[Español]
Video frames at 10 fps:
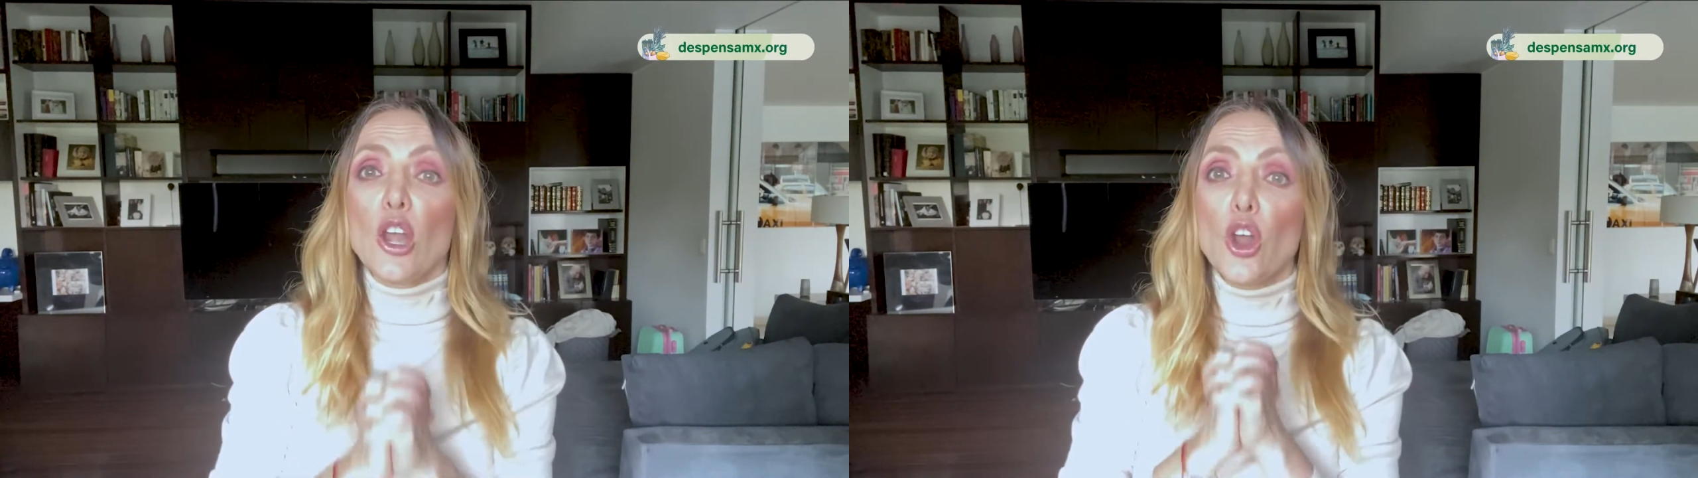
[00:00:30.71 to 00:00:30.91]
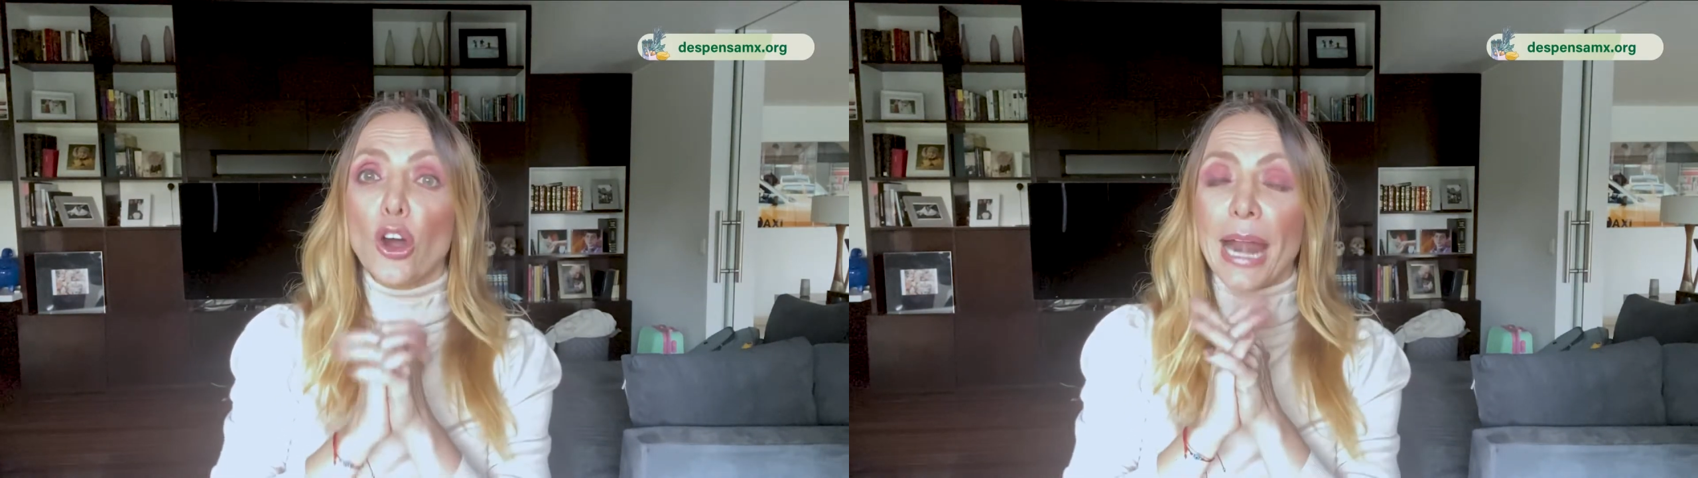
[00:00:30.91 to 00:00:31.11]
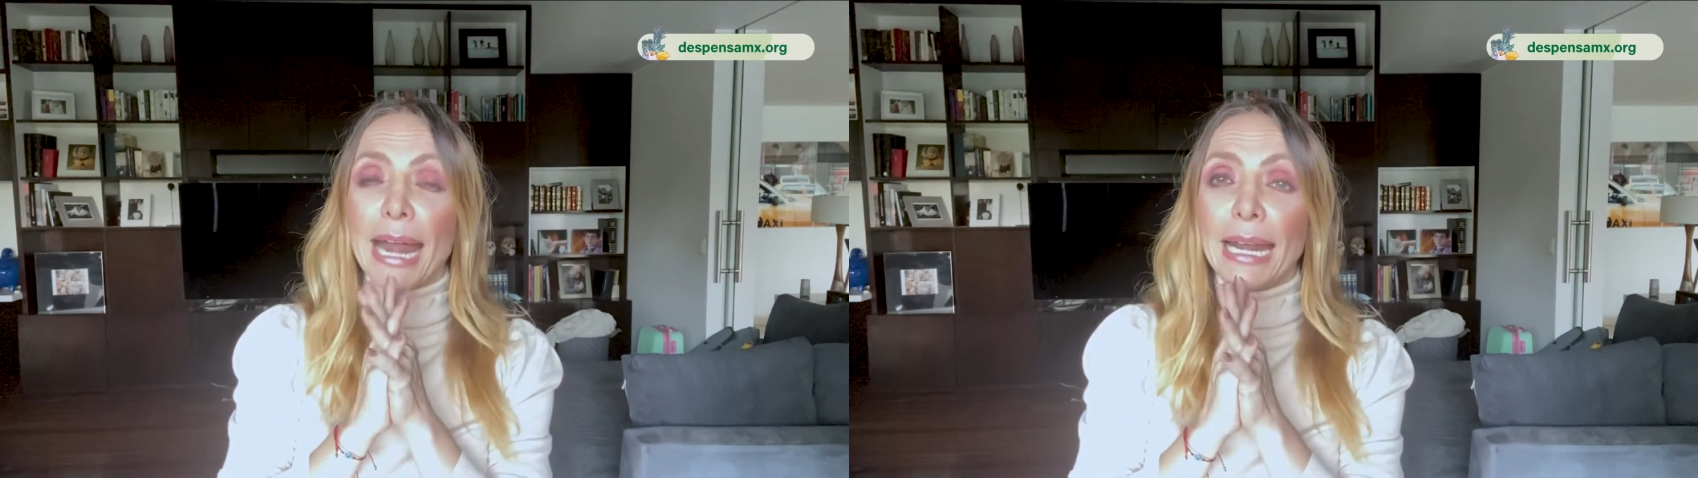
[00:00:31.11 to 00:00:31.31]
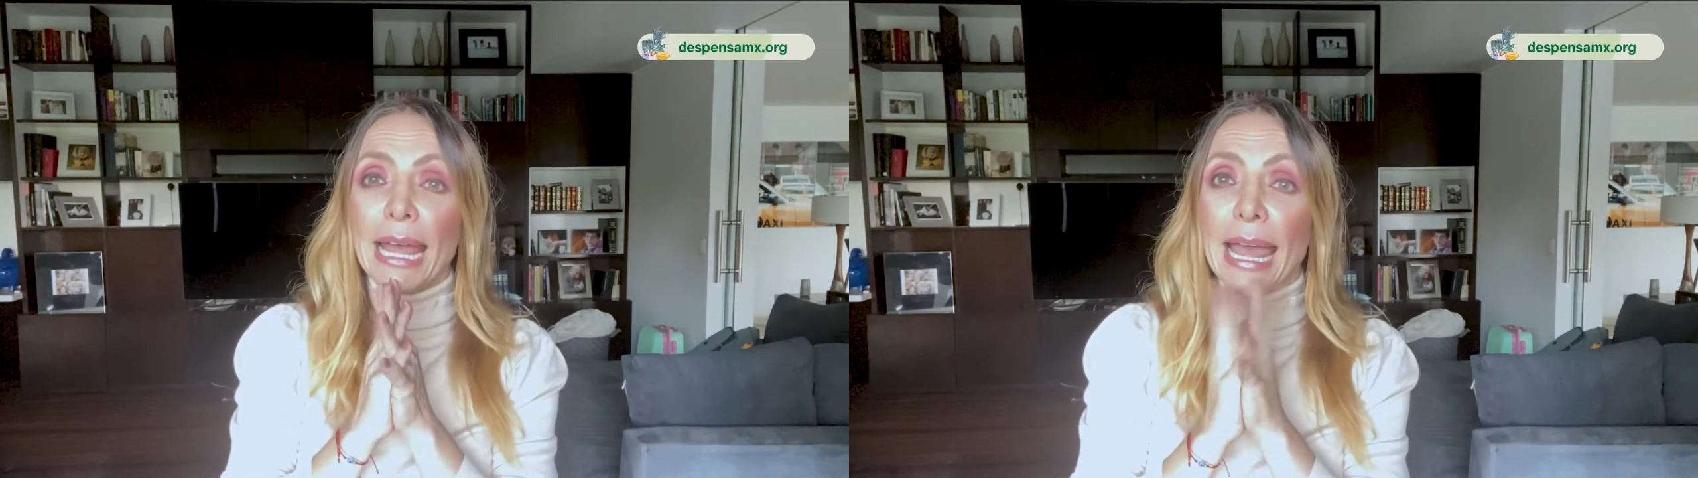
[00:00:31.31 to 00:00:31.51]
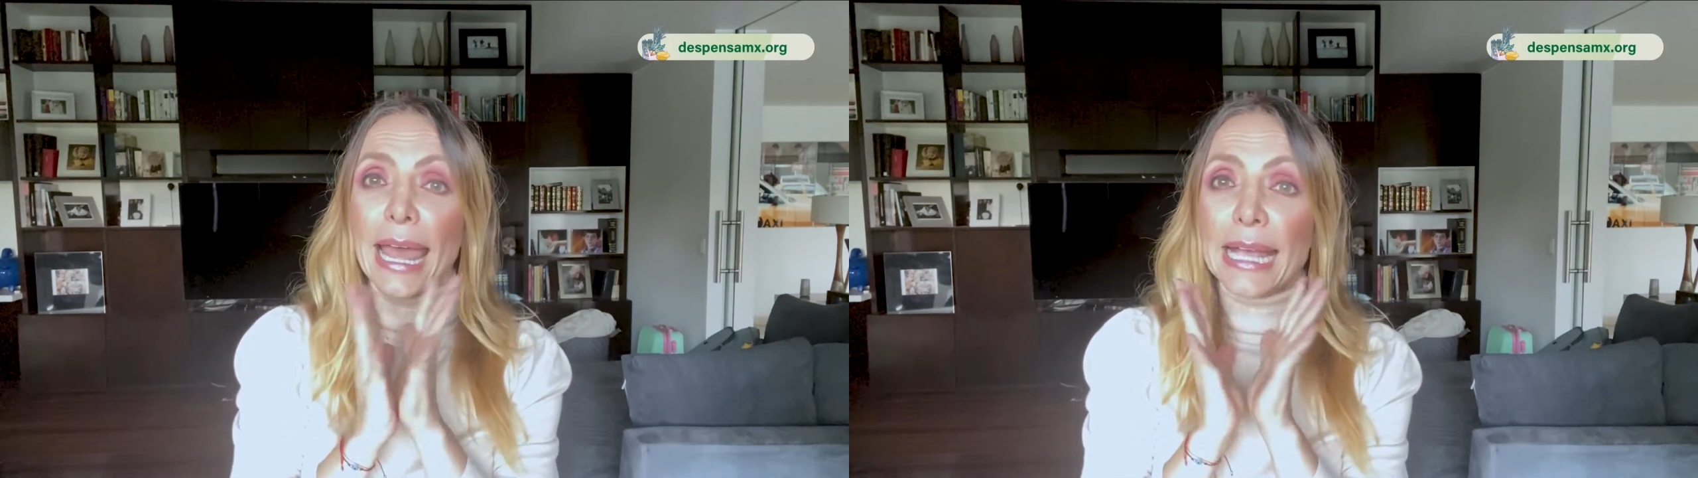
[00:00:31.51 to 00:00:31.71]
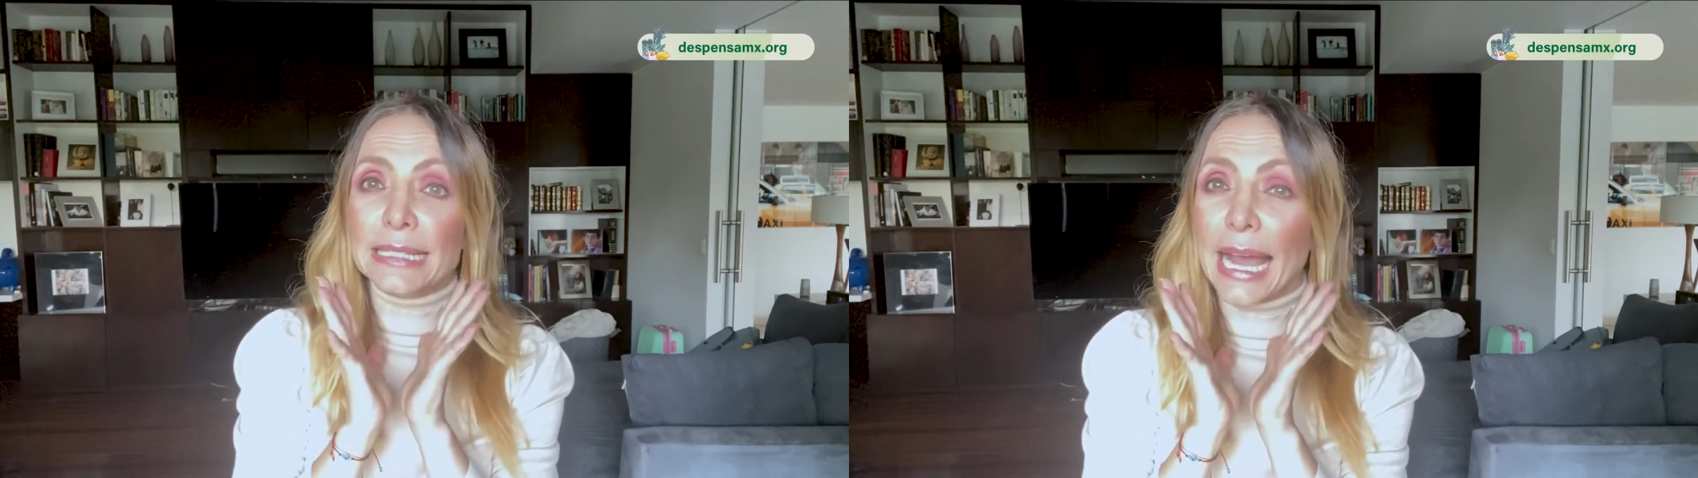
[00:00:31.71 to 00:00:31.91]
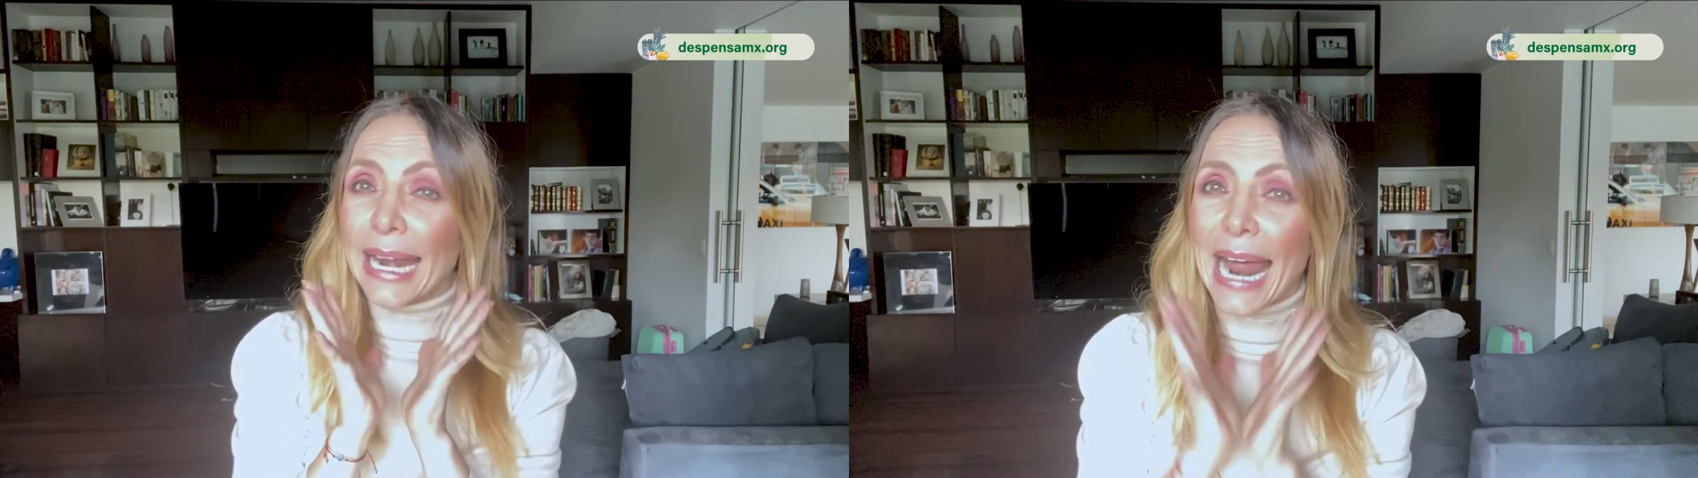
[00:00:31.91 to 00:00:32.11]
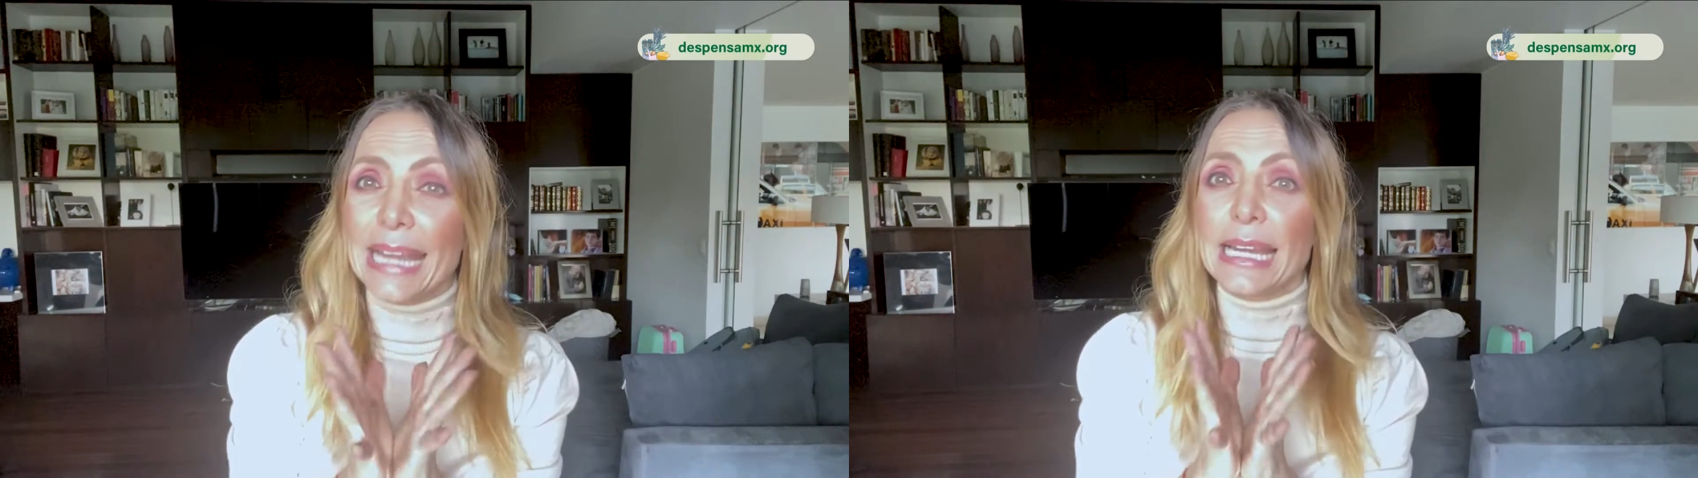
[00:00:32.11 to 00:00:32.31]
lograr esta
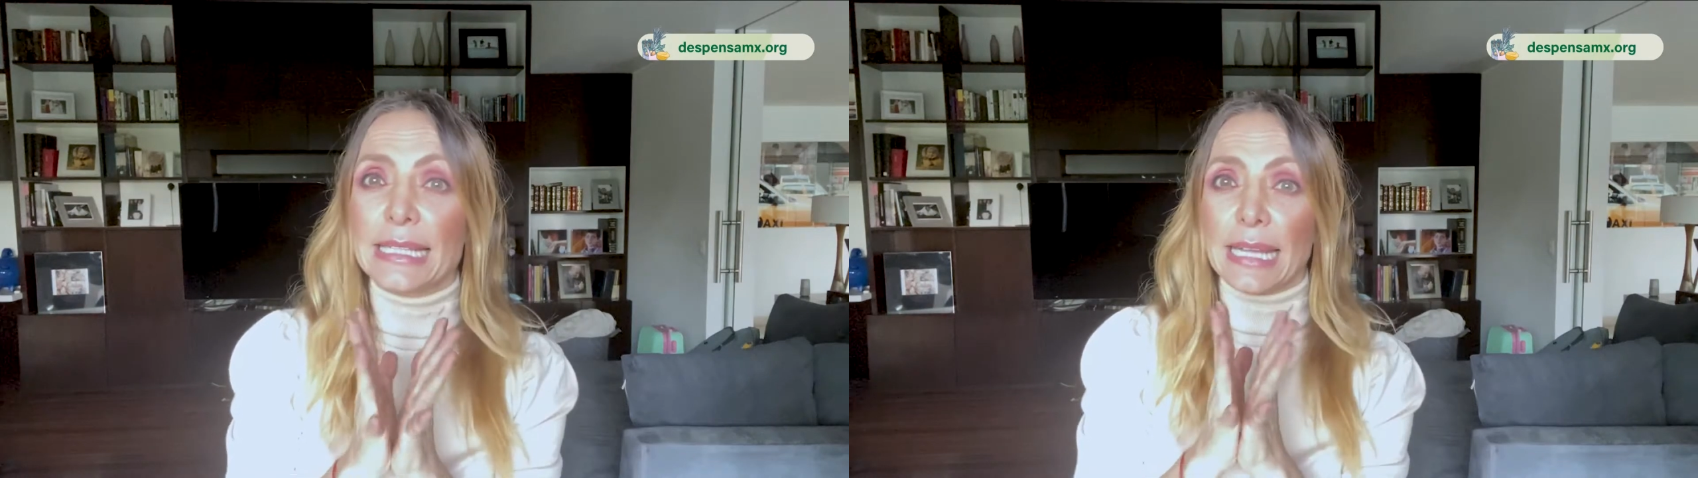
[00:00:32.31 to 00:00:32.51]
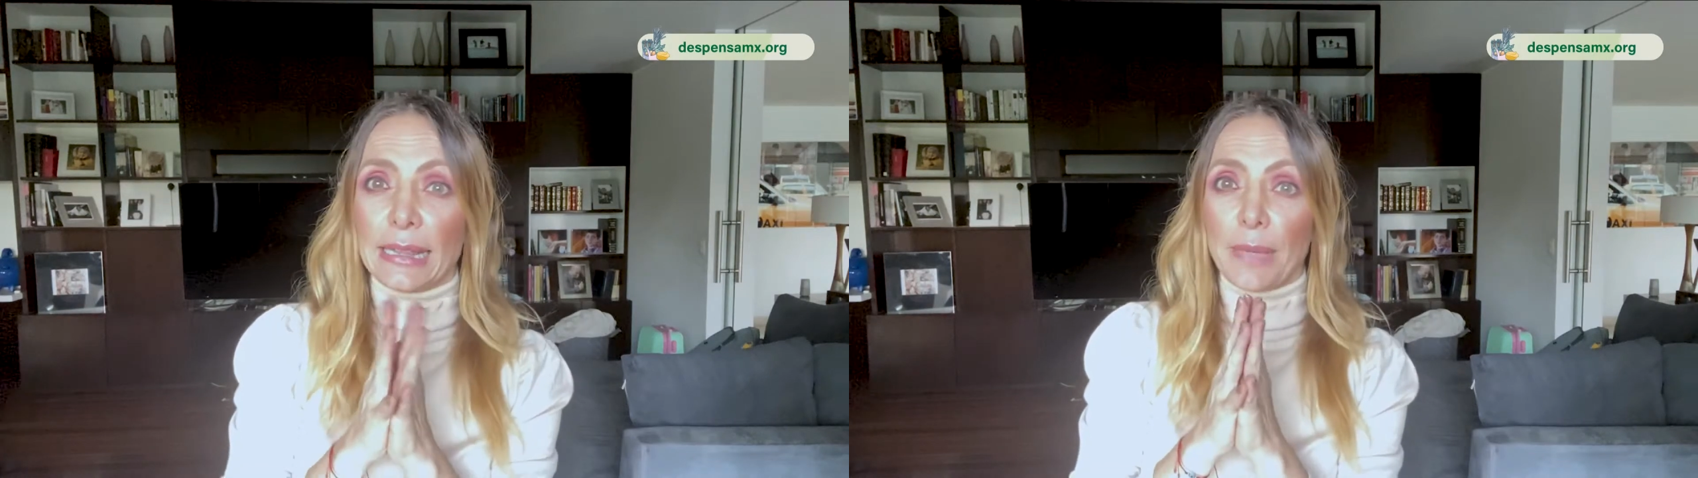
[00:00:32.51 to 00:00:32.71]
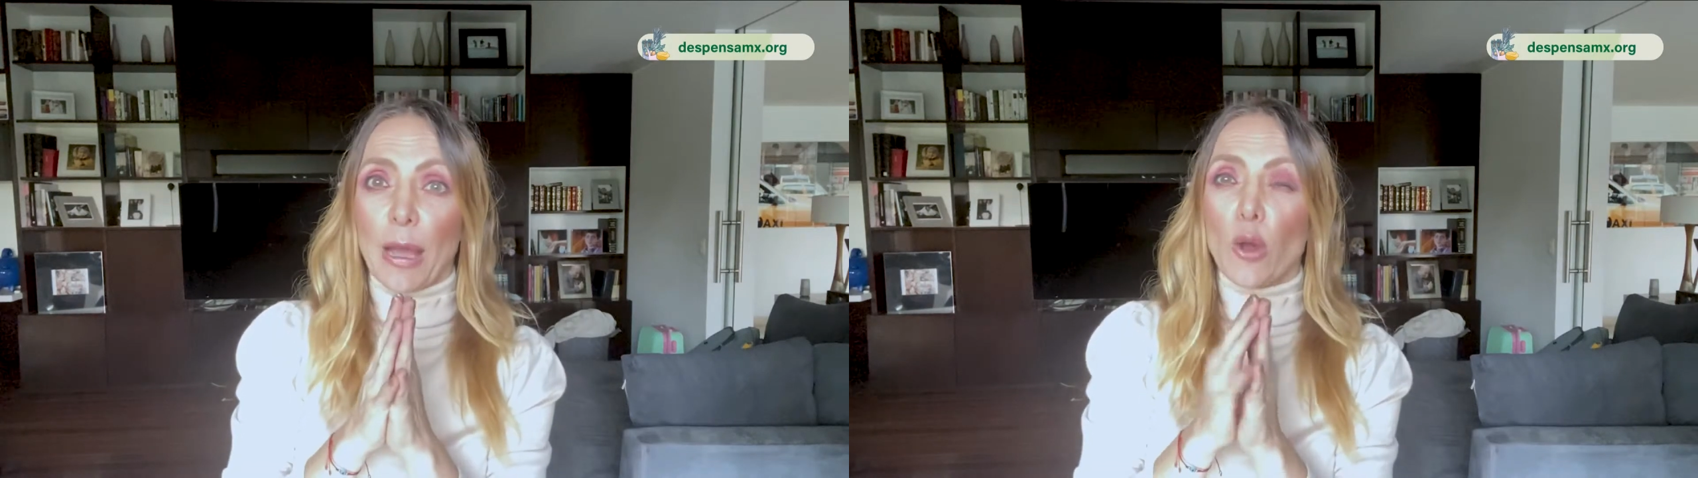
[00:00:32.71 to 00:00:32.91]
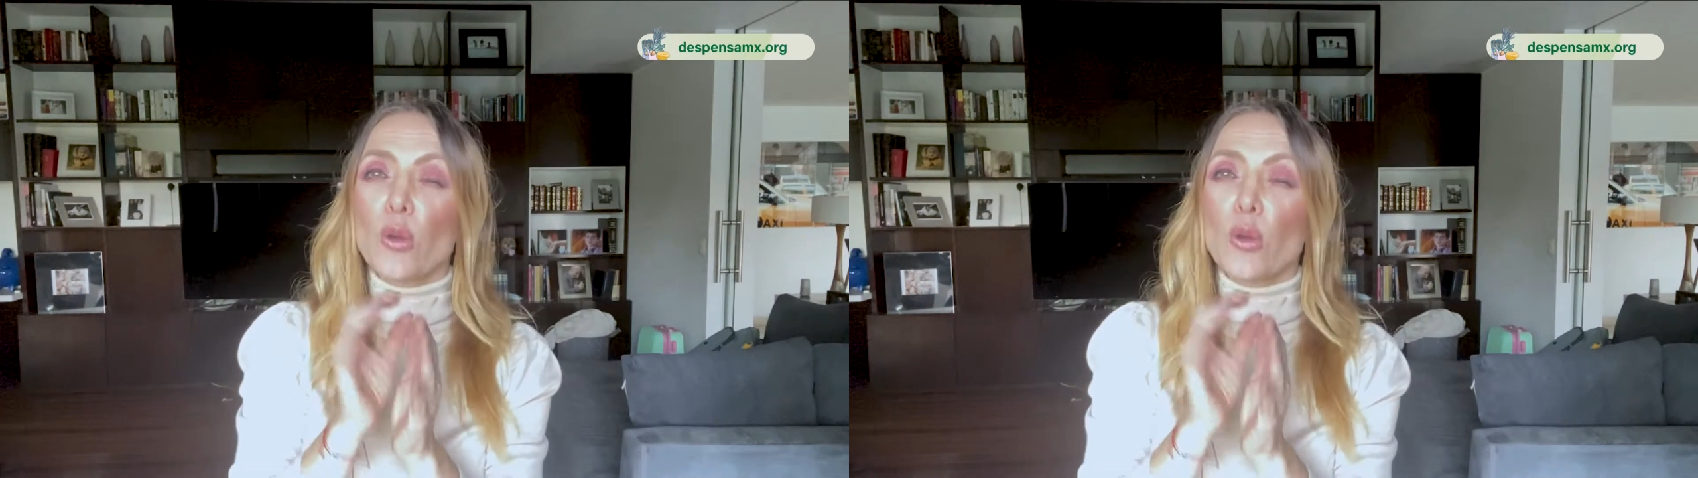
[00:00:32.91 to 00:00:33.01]
gran iniciativa